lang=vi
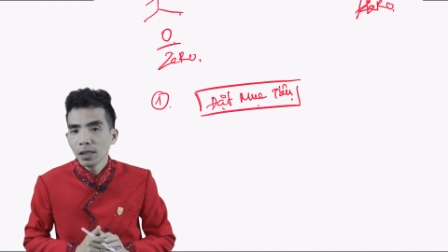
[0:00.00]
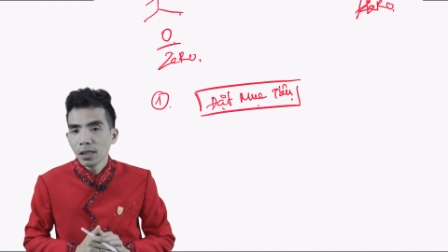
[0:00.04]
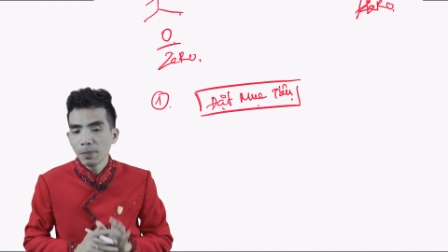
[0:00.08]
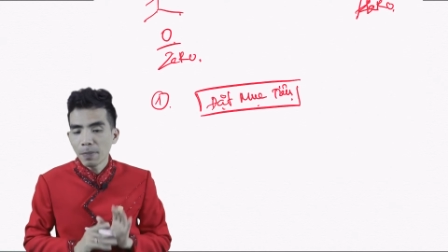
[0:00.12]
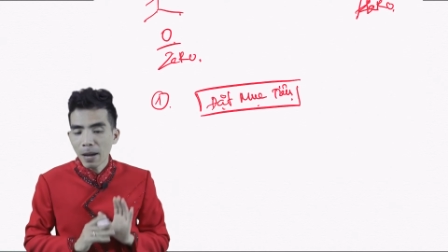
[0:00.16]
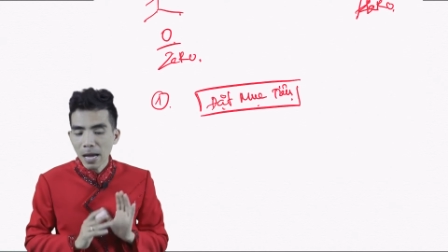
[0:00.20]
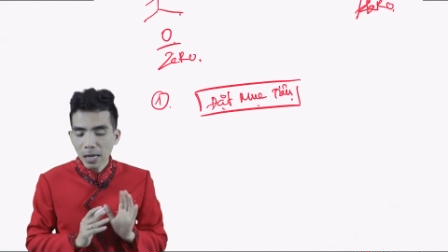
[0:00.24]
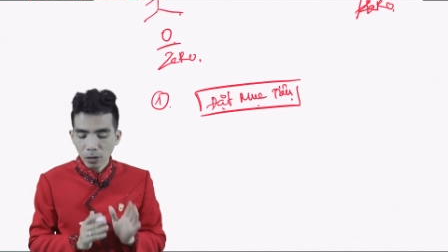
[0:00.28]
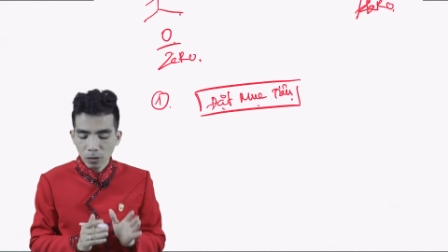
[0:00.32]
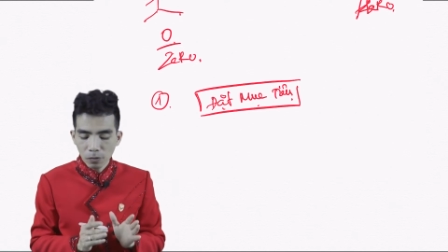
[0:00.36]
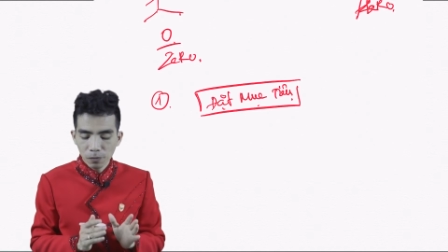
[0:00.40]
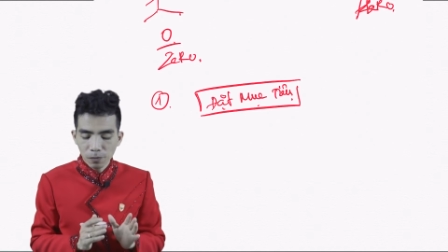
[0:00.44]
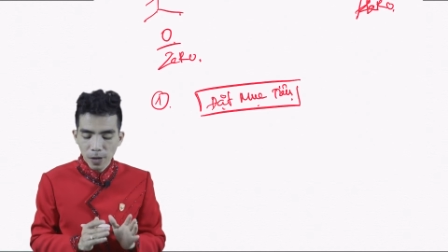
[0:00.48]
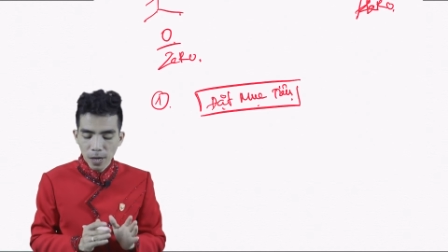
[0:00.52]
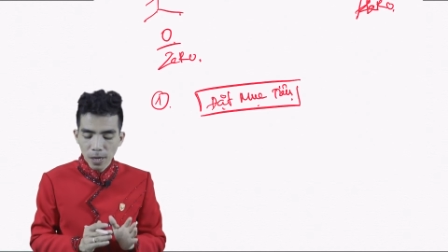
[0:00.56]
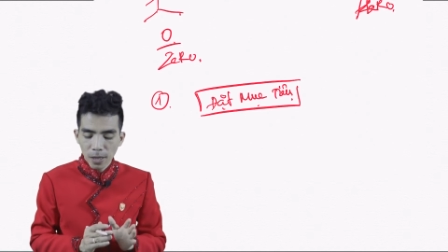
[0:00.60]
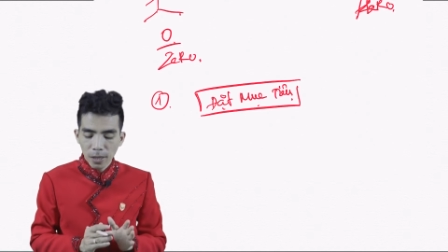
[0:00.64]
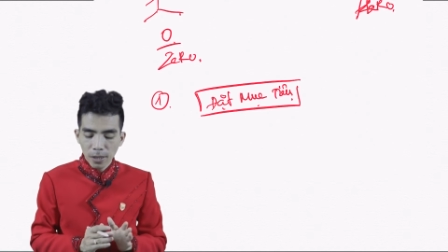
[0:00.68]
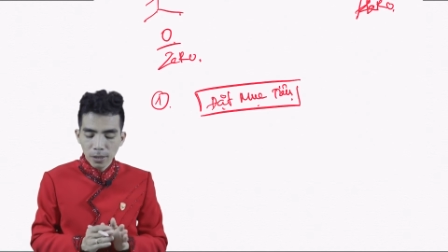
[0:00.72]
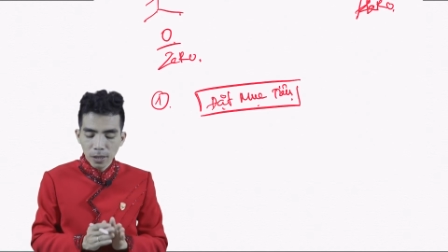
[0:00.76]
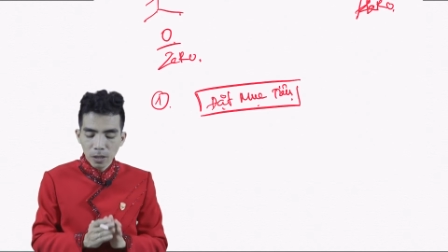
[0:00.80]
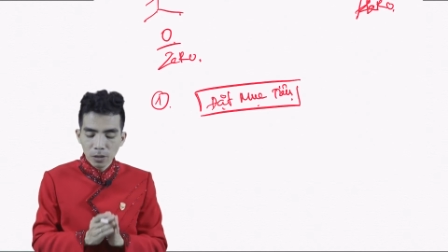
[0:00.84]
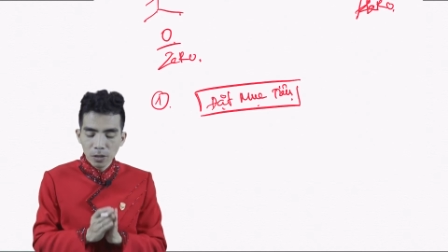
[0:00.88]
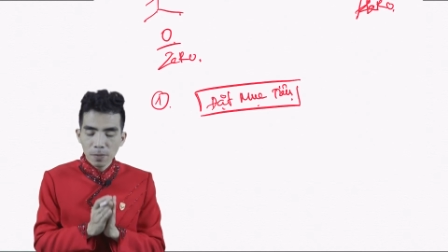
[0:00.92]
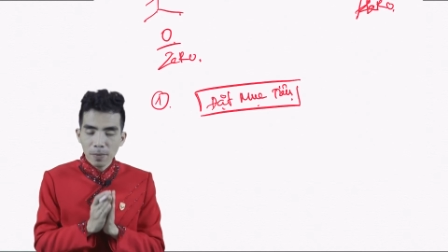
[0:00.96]
thì bạn cũng vậy
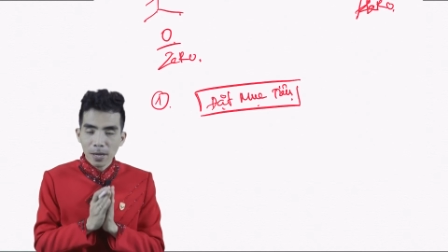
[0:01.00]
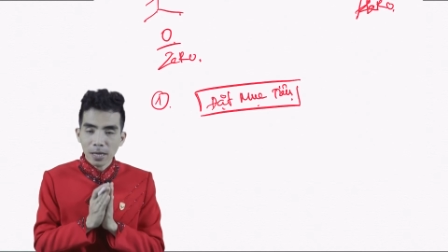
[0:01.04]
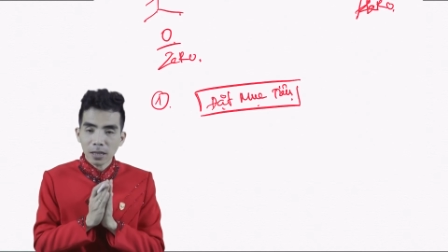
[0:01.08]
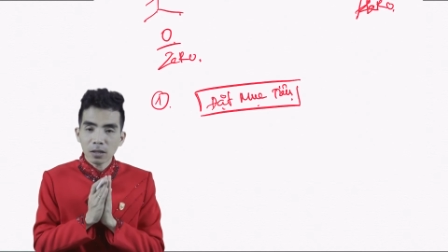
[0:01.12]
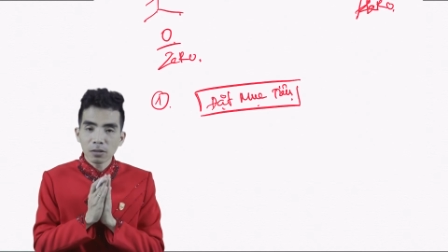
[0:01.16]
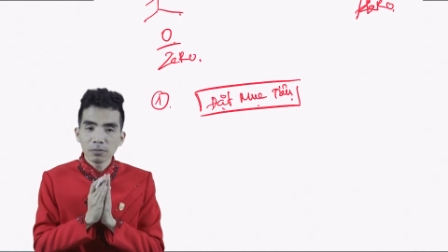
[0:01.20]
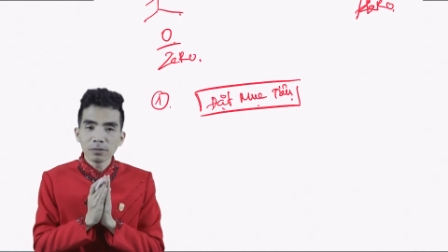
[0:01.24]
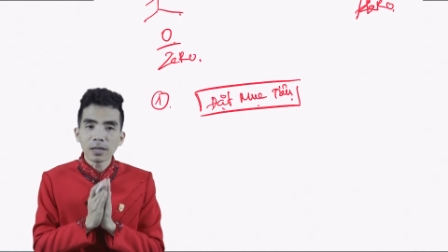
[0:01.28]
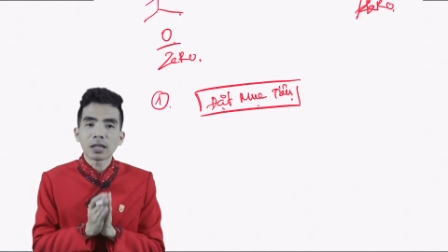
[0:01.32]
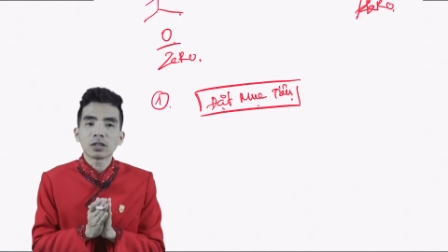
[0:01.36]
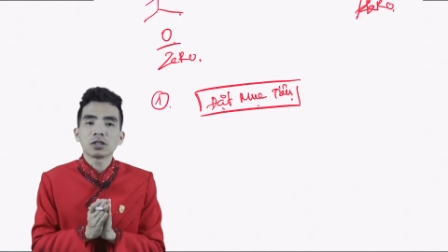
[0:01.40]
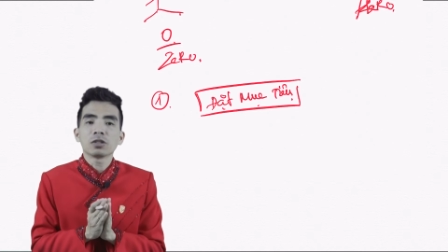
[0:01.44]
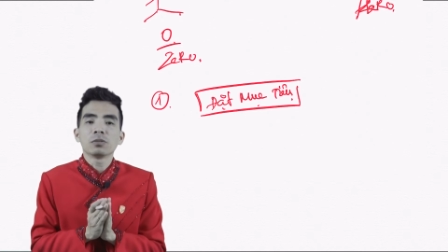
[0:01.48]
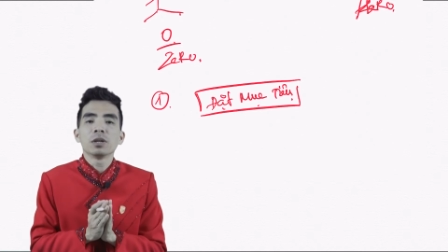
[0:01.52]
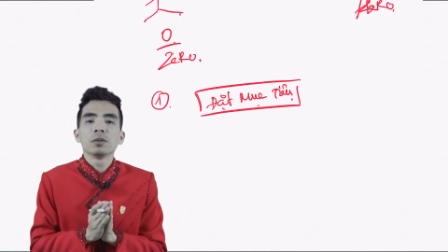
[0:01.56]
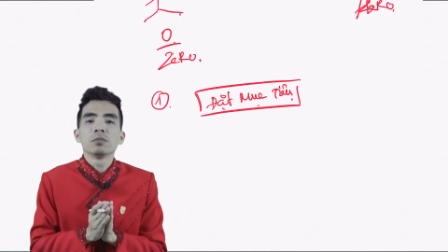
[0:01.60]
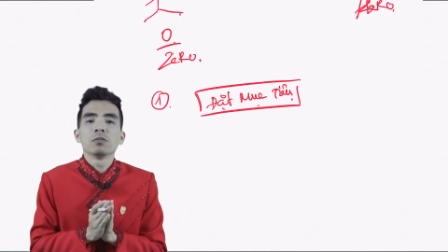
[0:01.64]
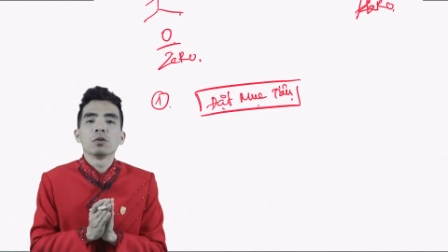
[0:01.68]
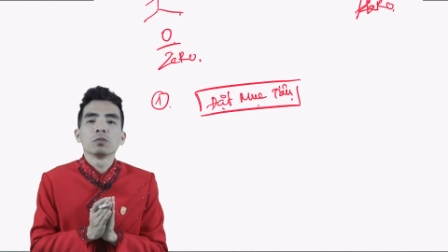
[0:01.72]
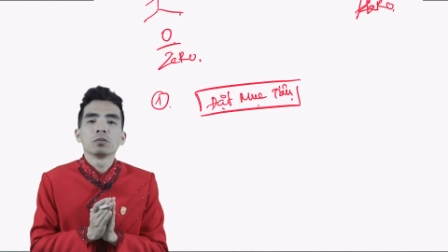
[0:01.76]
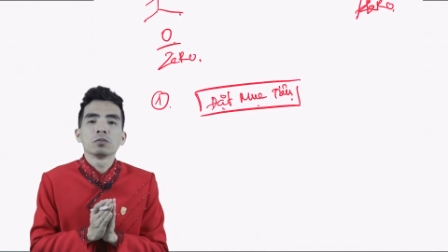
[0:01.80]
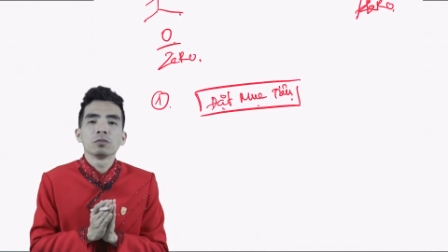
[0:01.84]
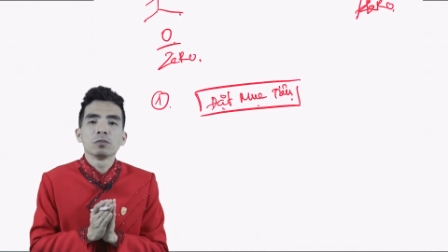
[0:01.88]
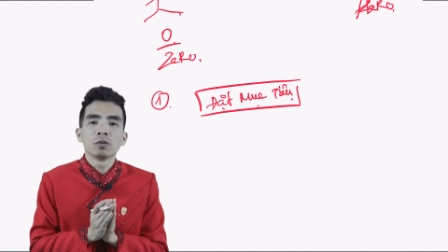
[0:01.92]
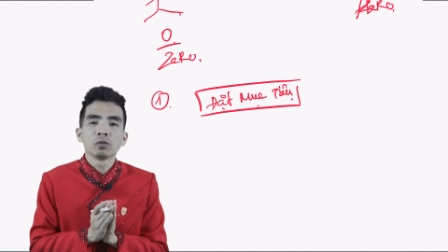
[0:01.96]
nếu như bạn không đặt cho mình
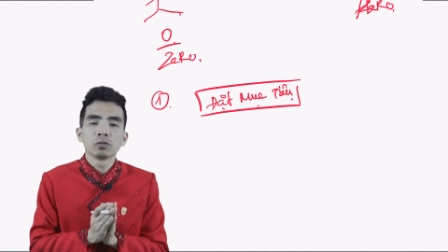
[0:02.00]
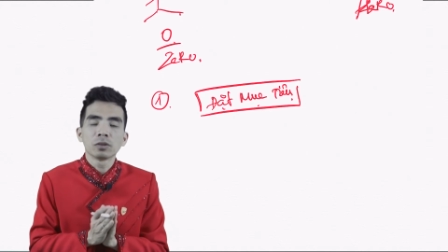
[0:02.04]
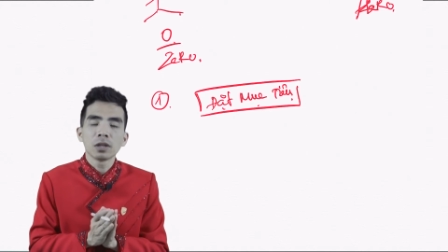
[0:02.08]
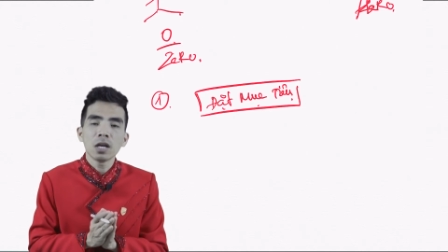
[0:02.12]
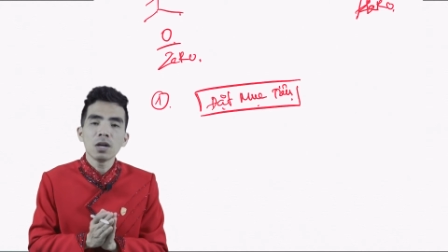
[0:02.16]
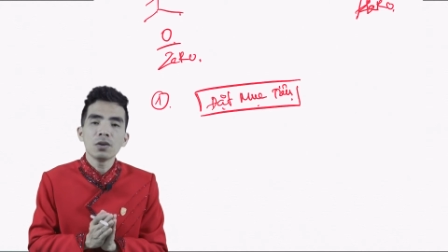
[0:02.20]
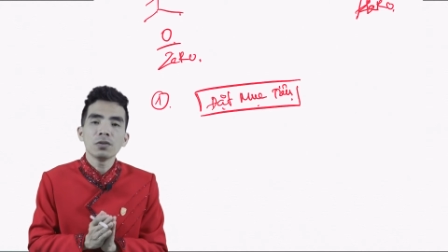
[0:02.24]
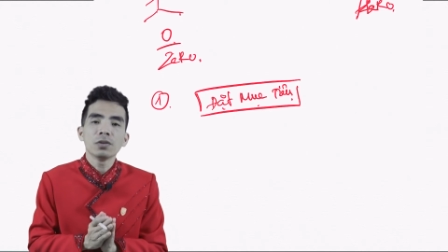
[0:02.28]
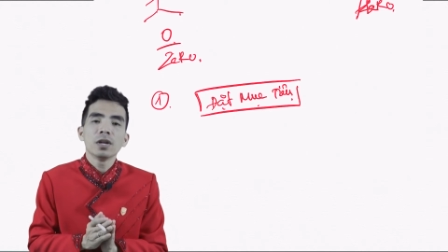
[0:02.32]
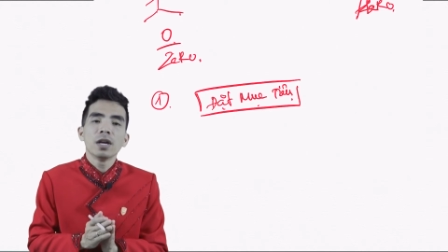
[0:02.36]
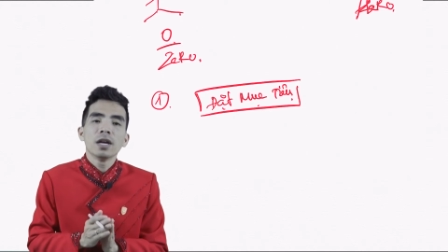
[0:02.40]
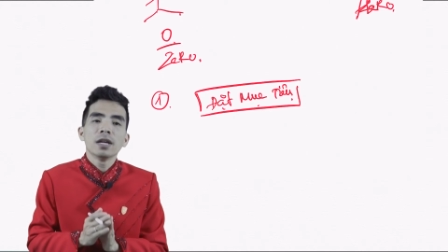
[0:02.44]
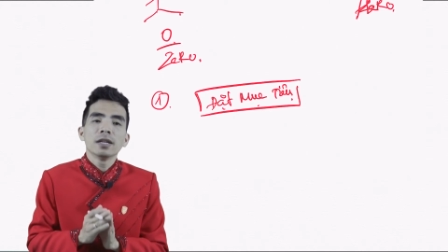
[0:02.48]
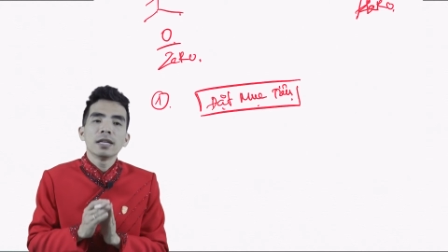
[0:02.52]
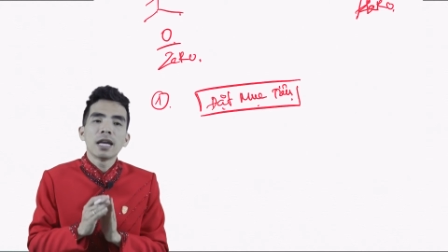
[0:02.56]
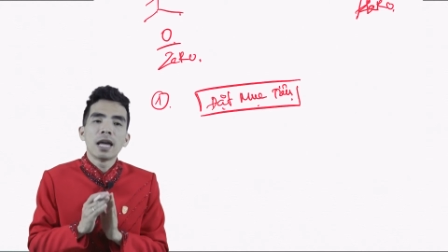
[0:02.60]
một mục tiêu